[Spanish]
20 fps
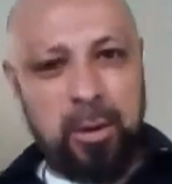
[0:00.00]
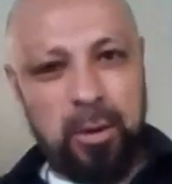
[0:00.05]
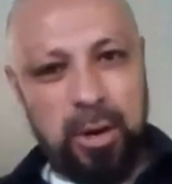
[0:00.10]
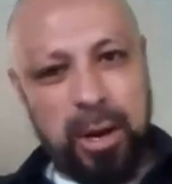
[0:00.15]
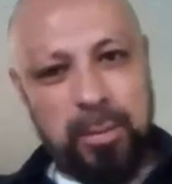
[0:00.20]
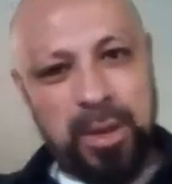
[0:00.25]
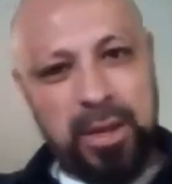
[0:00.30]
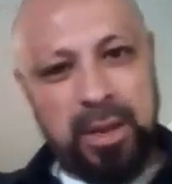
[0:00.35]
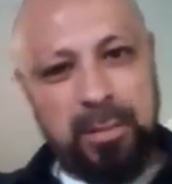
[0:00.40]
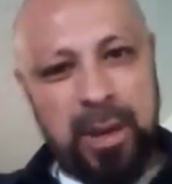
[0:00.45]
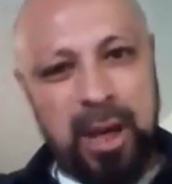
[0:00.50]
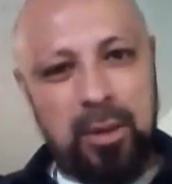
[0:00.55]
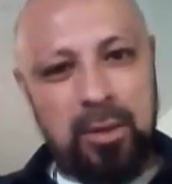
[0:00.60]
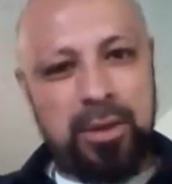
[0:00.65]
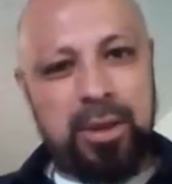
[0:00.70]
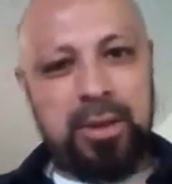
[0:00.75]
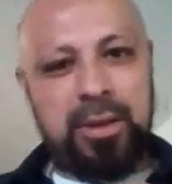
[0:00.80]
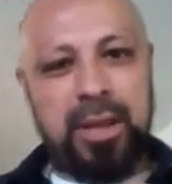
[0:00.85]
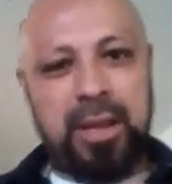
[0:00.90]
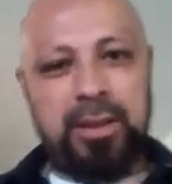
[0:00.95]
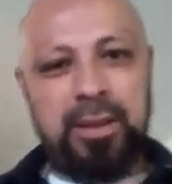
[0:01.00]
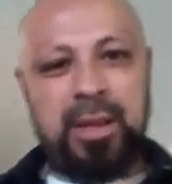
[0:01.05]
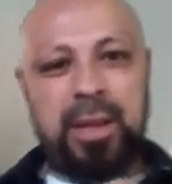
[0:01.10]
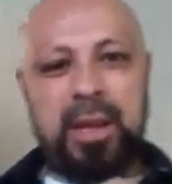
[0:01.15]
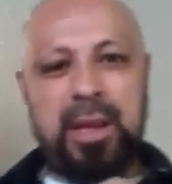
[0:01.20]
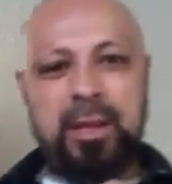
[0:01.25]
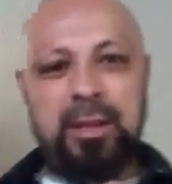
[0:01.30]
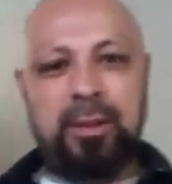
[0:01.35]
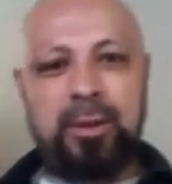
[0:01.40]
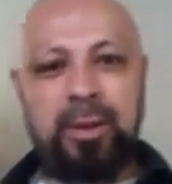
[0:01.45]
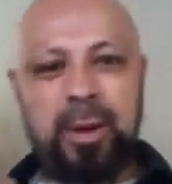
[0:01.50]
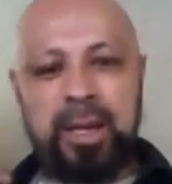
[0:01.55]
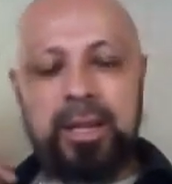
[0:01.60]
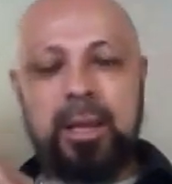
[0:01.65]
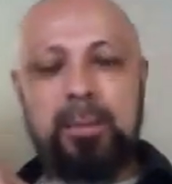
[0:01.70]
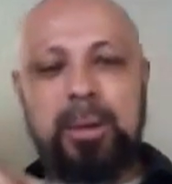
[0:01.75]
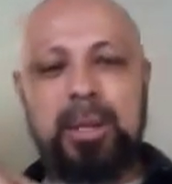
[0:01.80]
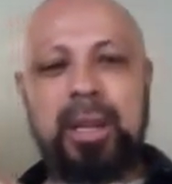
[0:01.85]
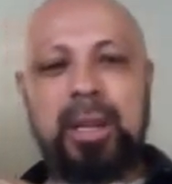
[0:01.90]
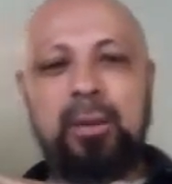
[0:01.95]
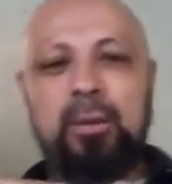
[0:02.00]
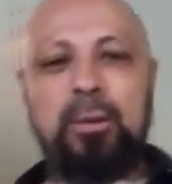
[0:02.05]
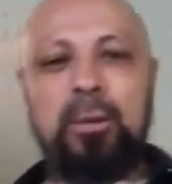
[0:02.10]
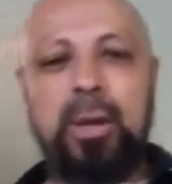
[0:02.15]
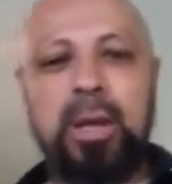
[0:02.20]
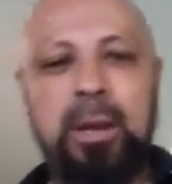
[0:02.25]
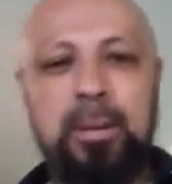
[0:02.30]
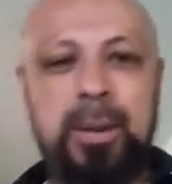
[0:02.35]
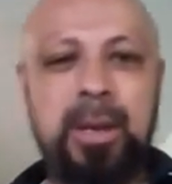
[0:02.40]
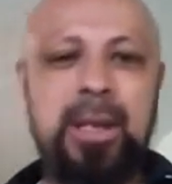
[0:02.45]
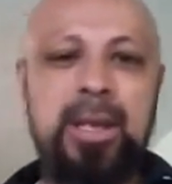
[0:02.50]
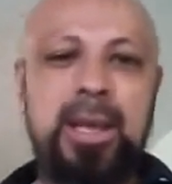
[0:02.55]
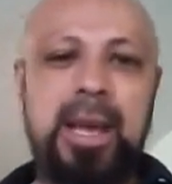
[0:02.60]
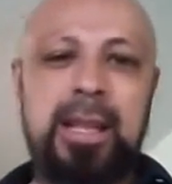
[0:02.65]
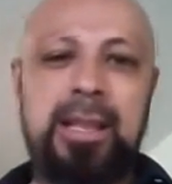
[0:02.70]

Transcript: Hola mis amados que están siguiendo a Tabernáculo de David